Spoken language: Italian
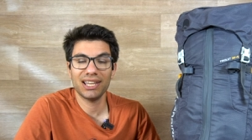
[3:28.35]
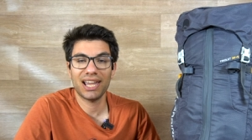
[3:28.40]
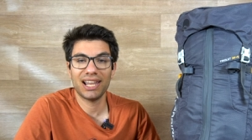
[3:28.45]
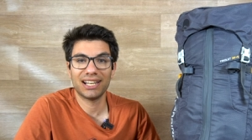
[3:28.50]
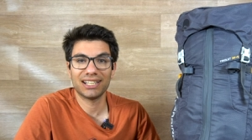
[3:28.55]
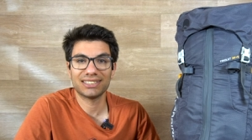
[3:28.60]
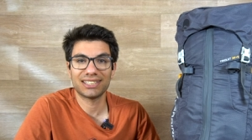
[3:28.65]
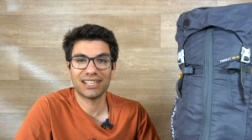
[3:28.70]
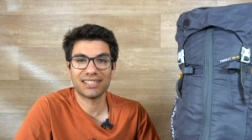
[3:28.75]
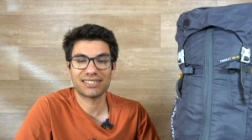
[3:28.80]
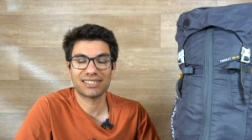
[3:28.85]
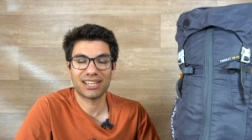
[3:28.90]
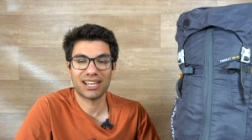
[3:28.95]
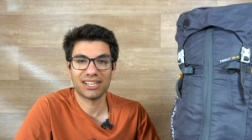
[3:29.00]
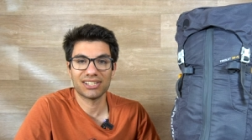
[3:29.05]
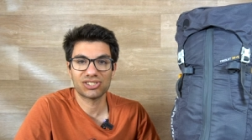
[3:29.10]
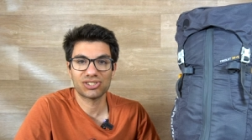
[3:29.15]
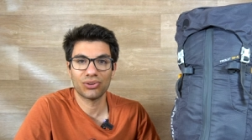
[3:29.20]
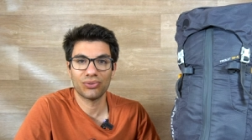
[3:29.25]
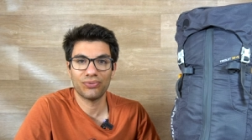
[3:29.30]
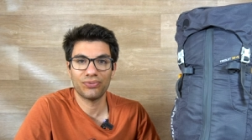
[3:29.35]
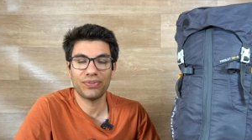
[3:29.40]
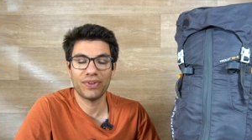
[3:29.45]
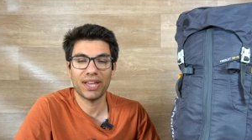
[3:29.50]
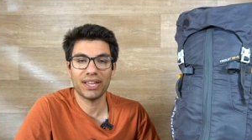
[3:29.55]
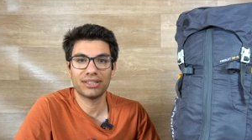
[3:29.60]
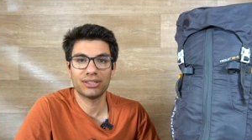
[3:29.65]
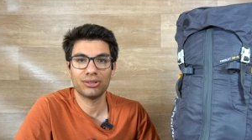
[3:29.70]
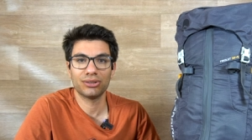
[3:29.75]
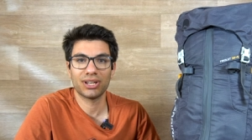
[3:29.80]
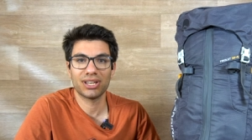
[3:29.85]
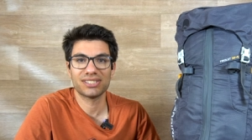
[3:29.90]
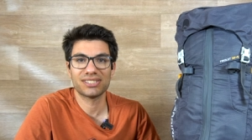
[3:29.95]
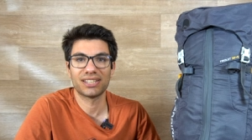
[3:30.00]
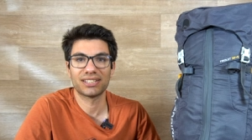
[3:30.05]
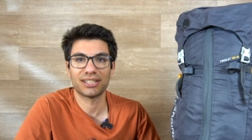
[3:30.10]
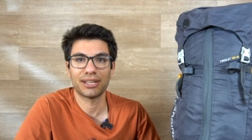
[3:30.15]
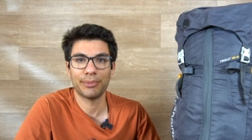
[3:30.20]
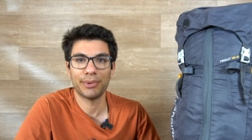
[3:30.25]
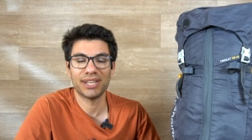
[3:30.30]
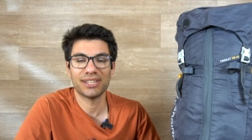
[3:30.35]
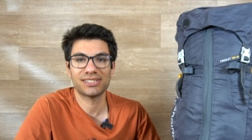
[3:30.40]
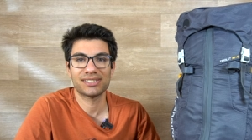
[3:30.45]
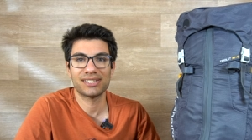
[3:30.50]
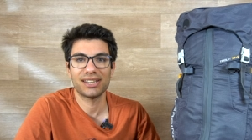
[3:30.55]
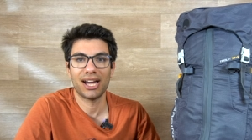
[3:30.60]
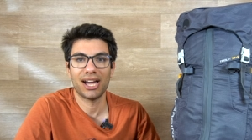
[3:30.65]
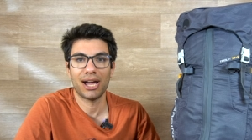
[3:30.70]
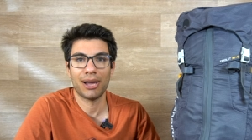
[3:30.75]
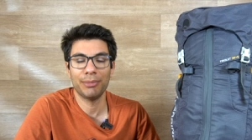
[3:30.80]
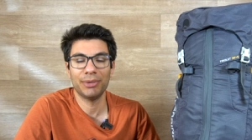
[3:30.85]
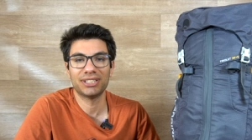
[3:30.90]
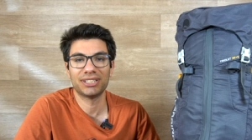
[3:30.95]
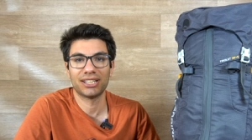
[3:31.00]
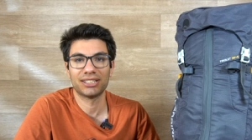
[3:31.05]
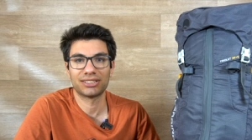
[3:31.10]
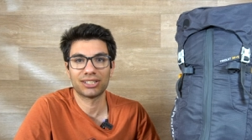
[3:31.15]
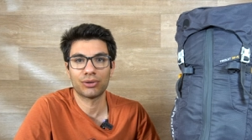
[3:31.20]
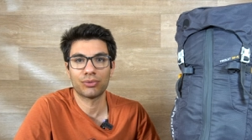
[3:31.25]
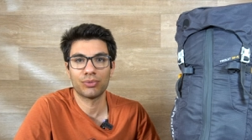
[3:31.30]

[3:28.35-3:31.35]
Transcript: è la tasca a soffietto che è stata messa a metà tra